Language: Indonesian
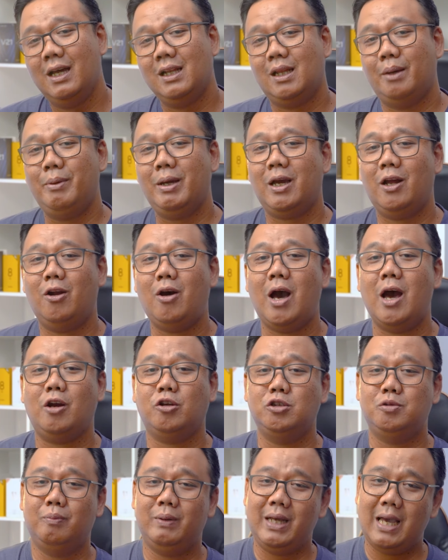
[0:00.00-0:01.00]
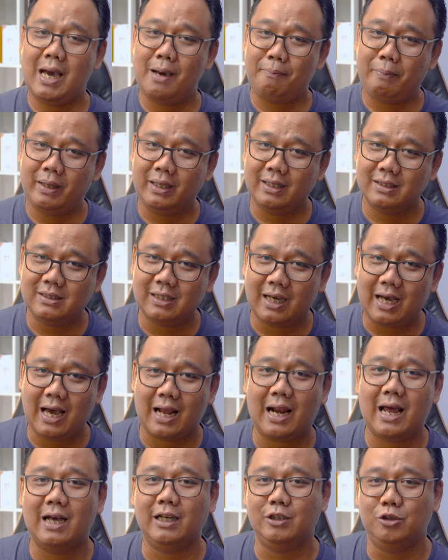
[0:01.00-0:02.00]
Tapi kalau harus beli HP-nya
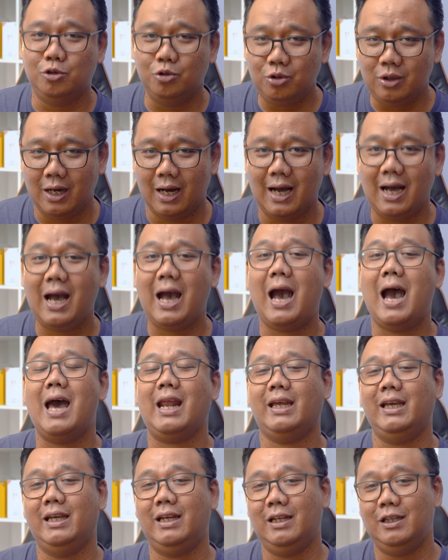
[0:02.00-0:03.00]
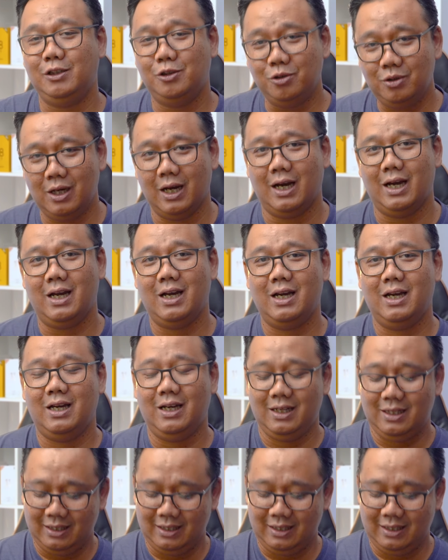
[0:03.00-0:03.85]
sekarang juga, hari ini juga,